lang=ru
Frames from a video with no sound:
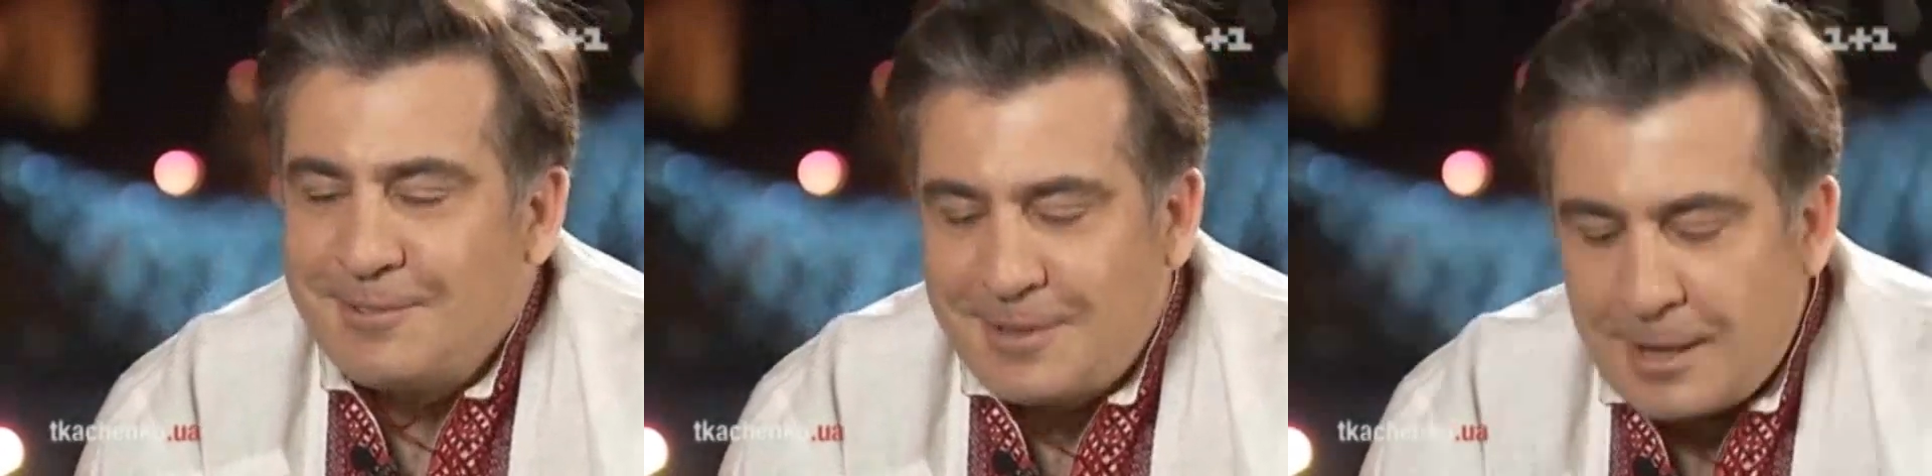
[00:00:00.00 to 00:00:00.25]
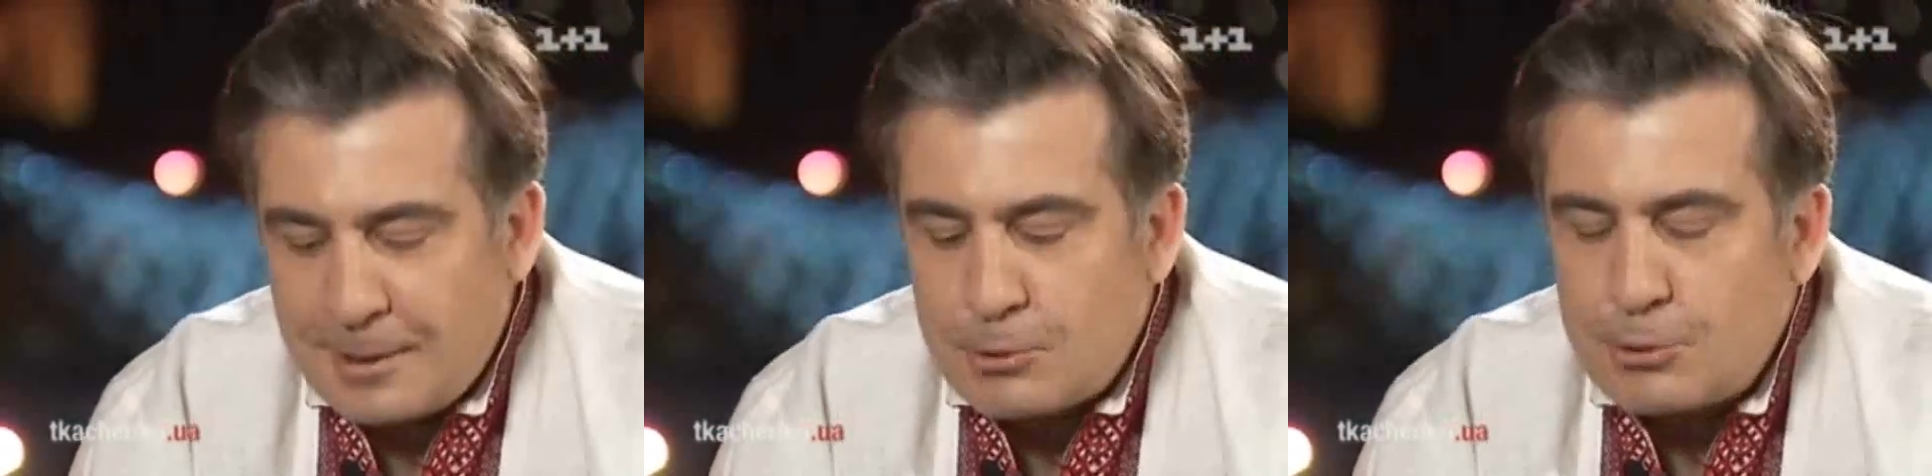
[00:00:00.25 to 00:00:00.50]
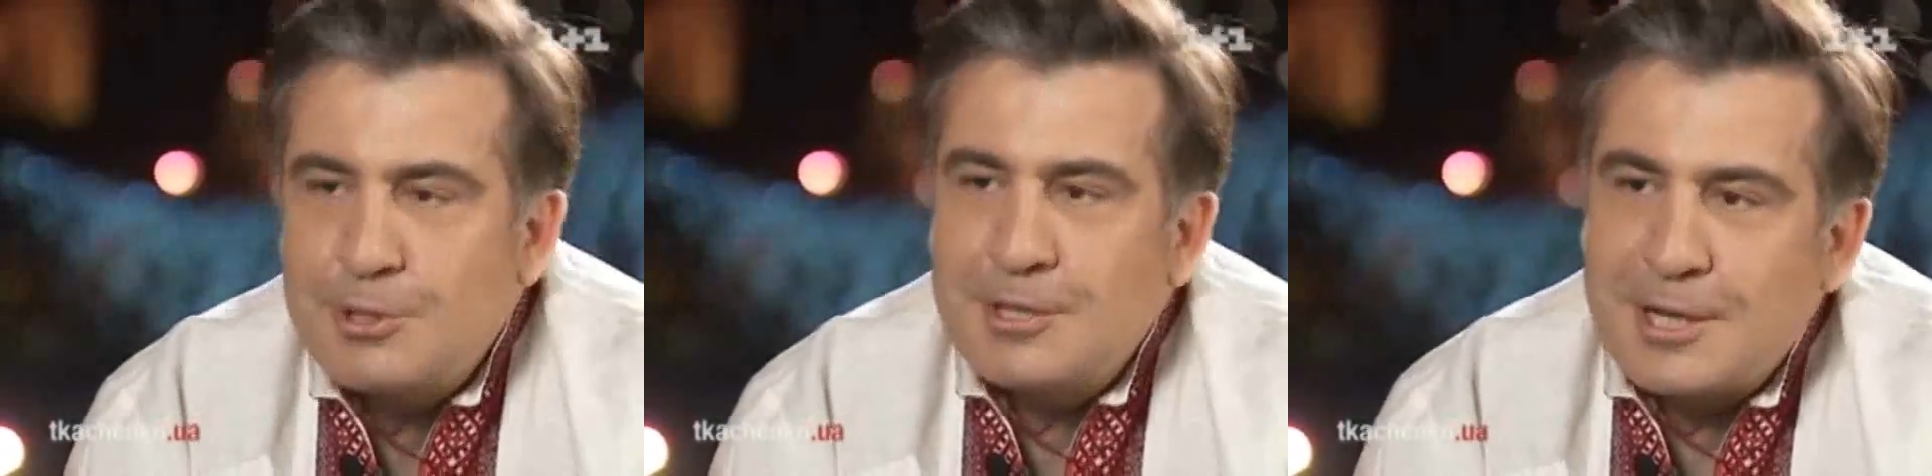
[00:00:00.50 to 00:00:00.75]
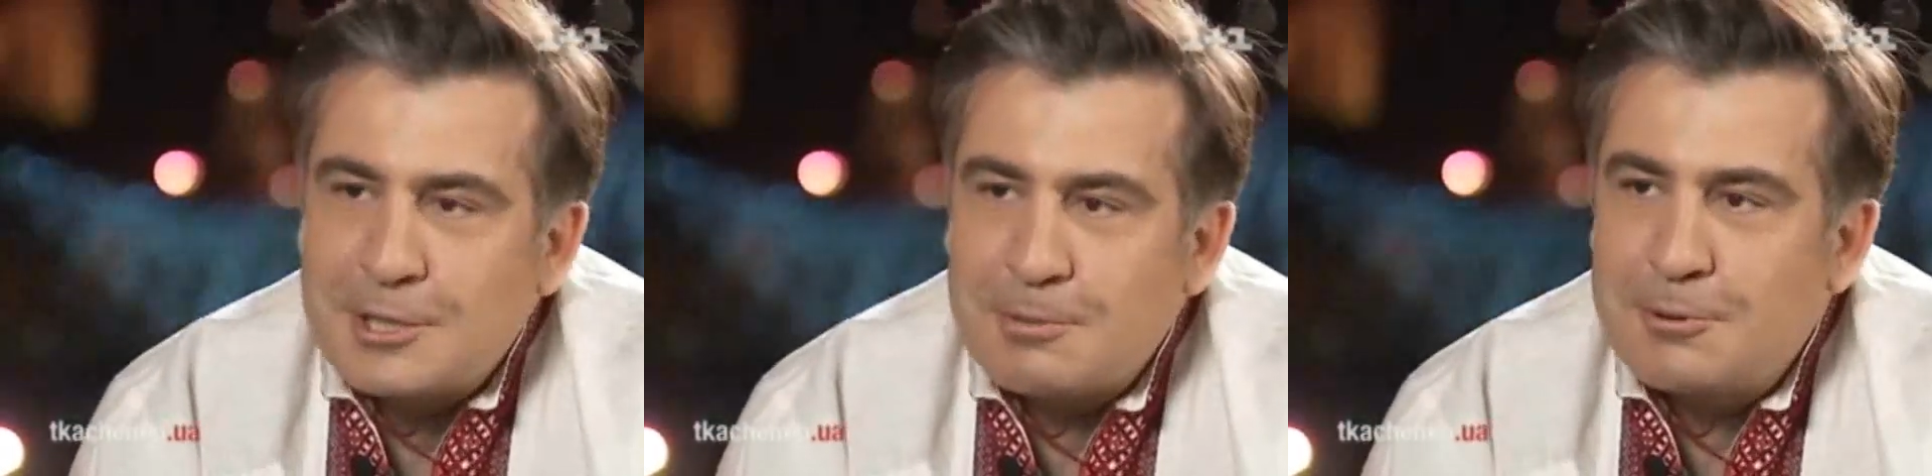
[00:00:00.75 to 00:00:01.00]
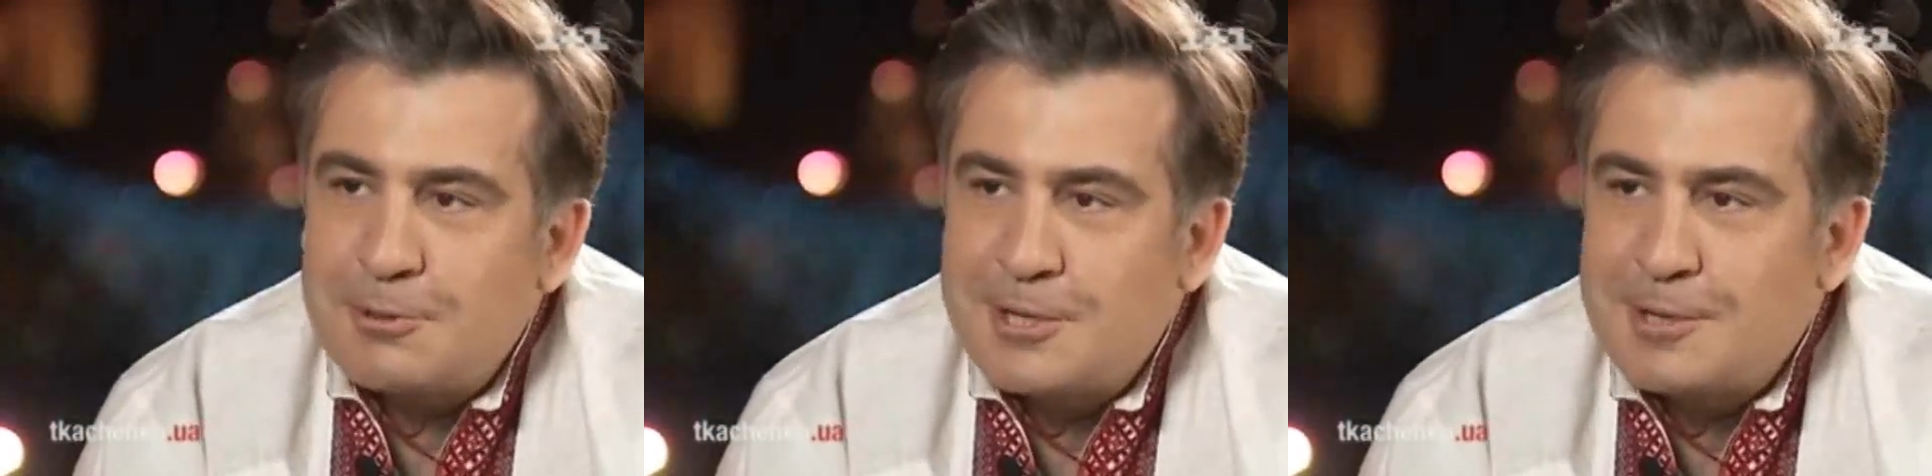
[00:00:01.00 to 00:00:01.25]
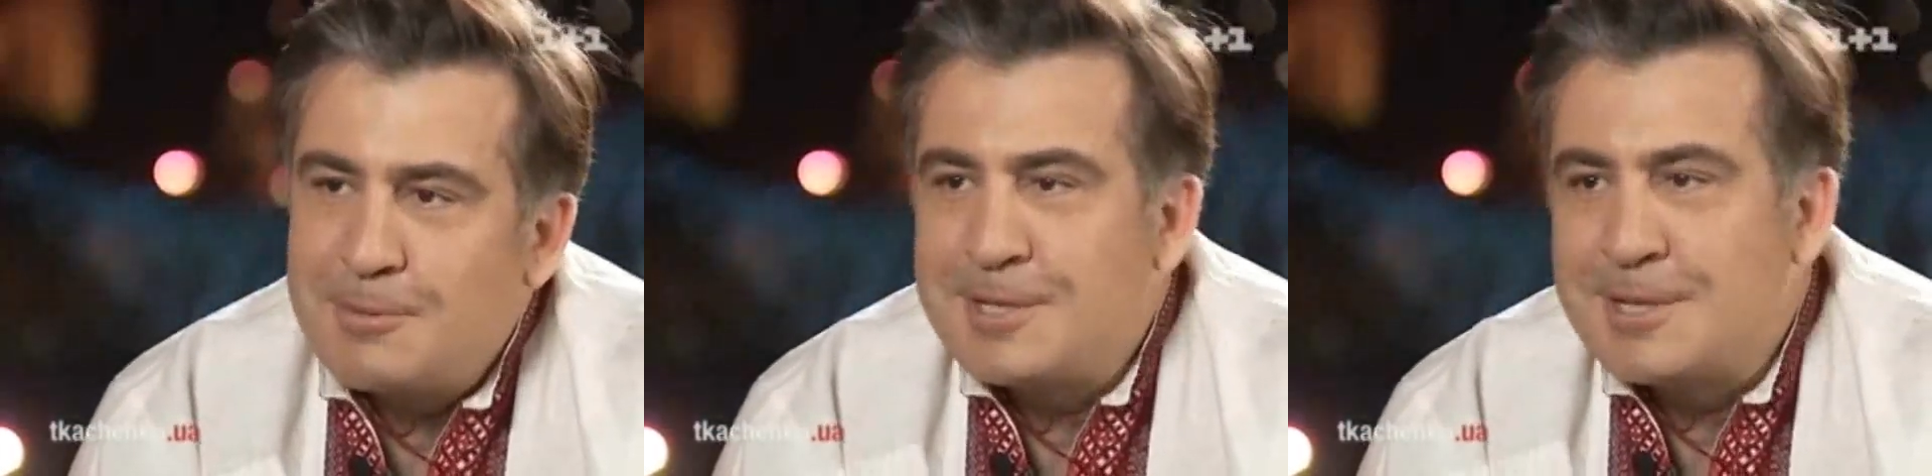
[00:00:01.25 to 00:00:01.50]
В данном случае, в нашем
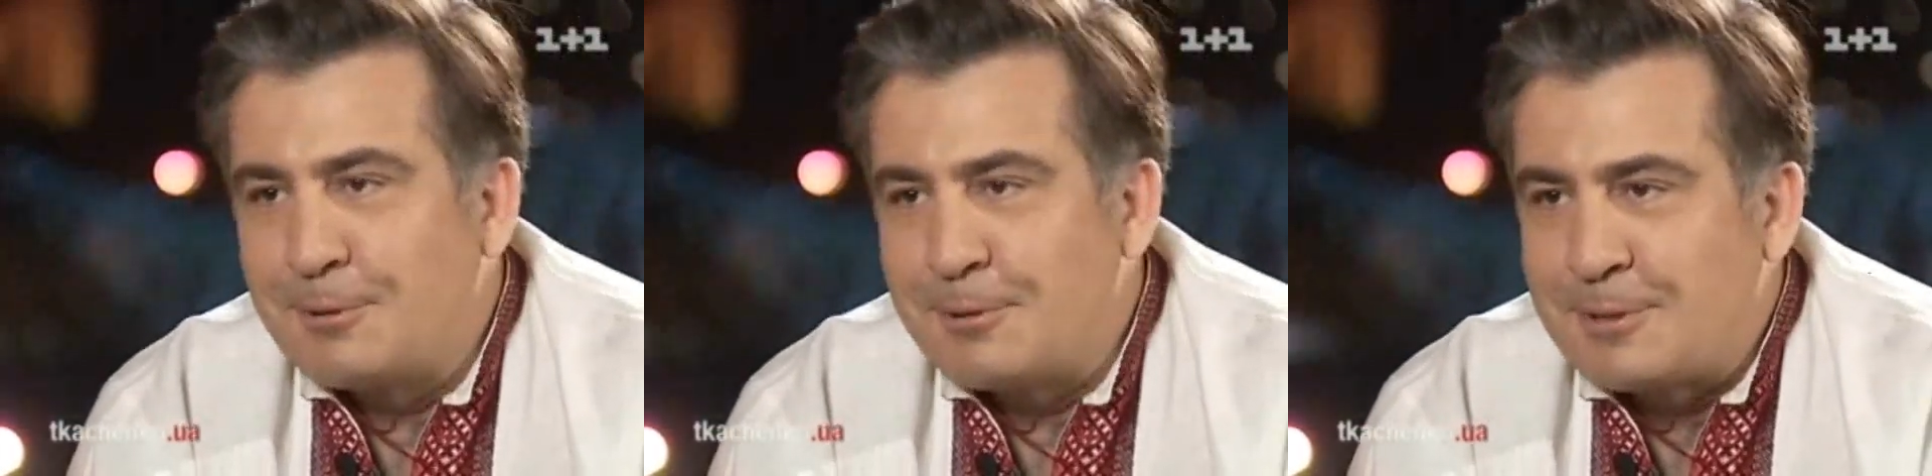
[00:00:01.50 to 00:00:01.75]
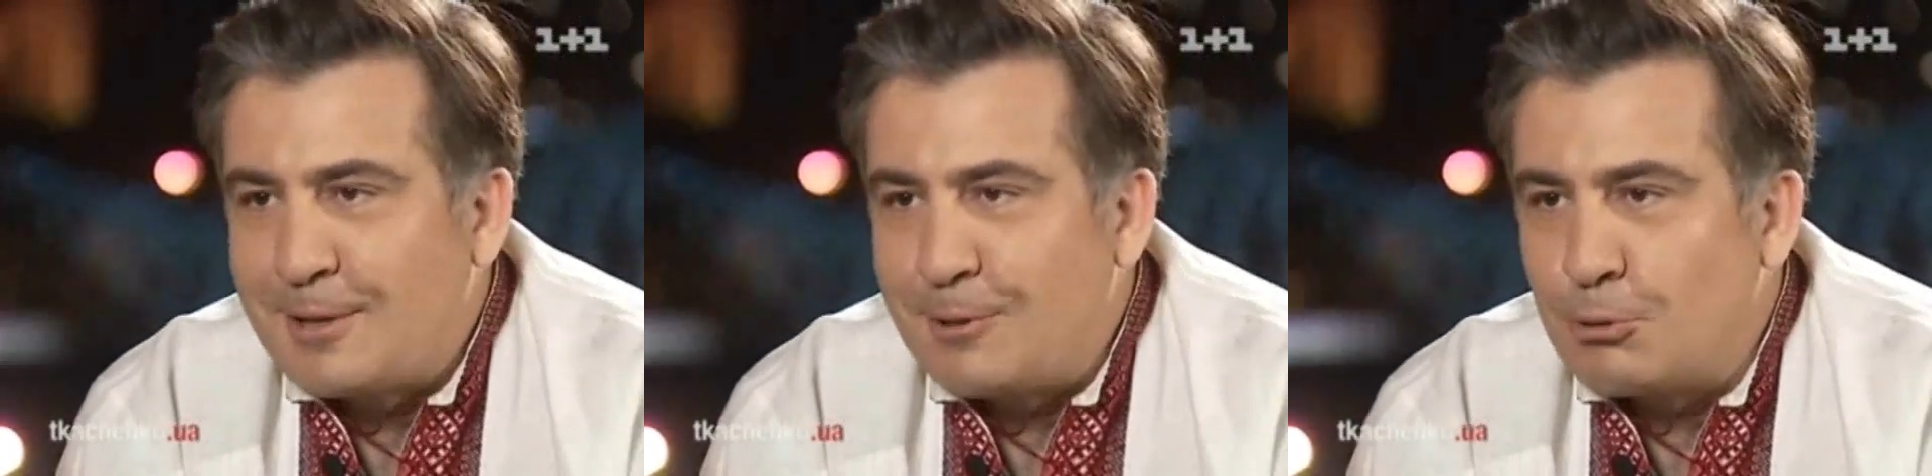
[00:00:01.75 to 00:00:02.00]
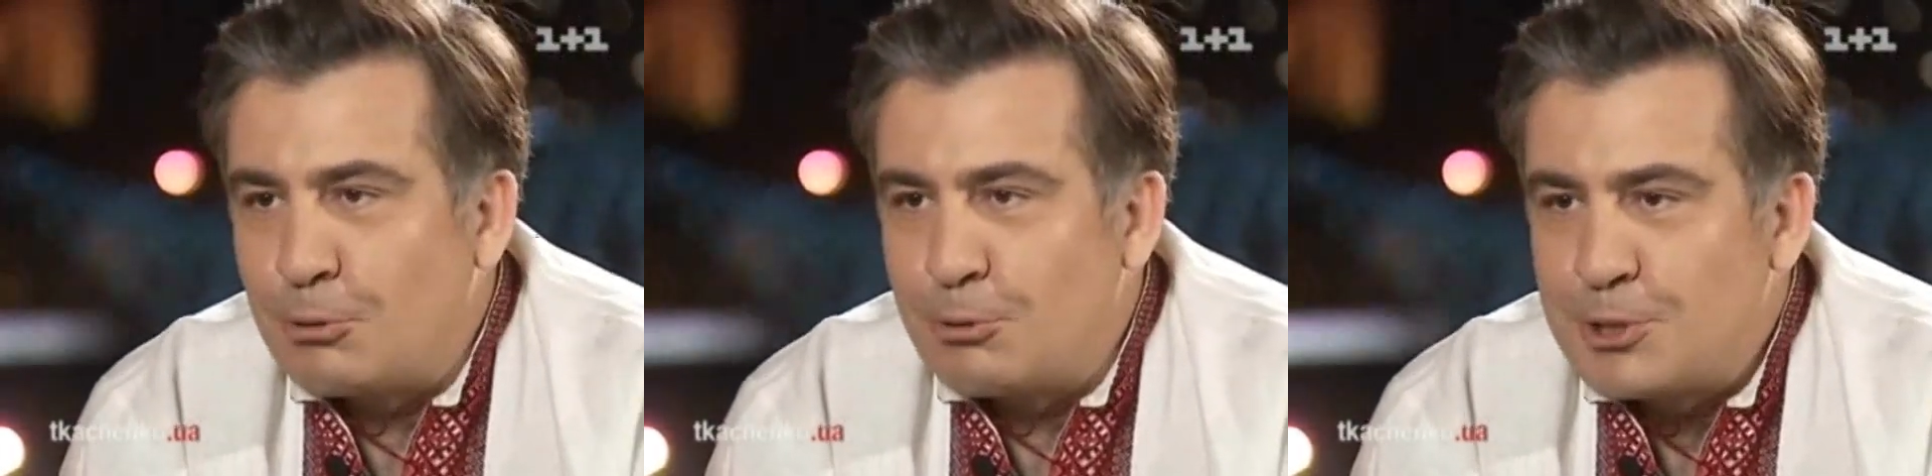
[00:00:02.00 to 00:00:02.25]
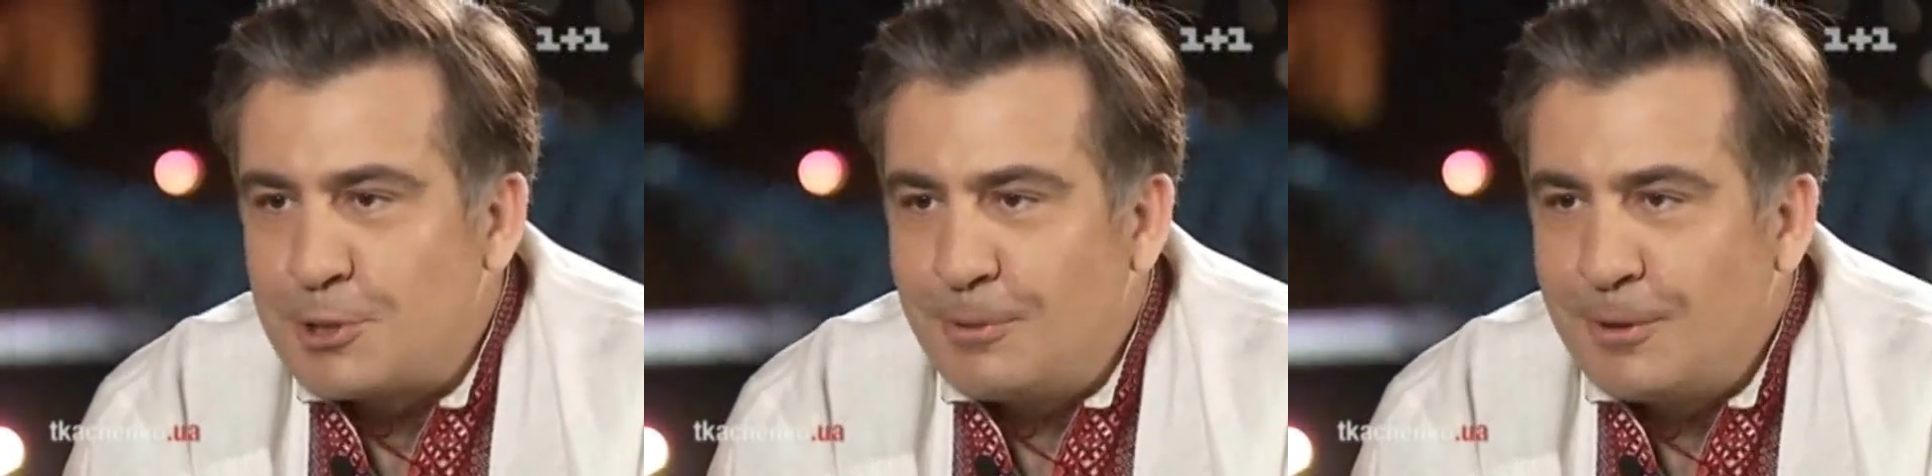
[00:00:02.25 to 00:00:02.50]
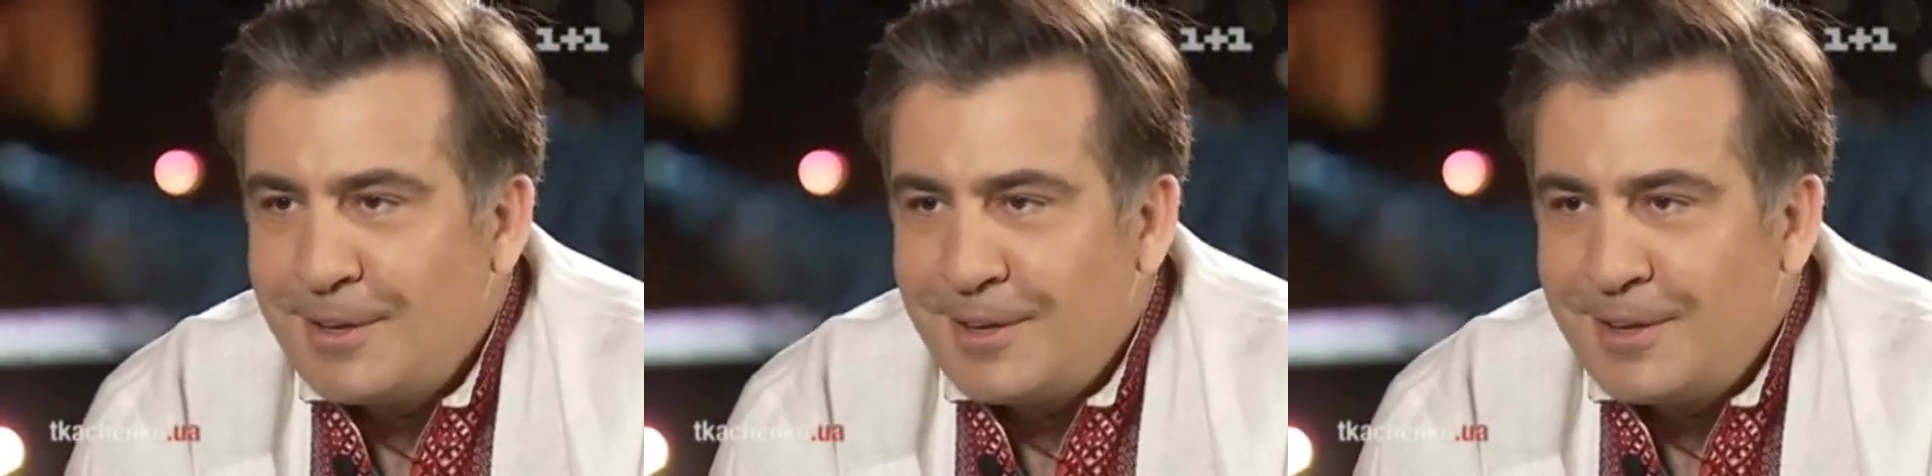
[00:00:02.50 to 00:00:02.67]
случае, изменить эту страну к лучшему.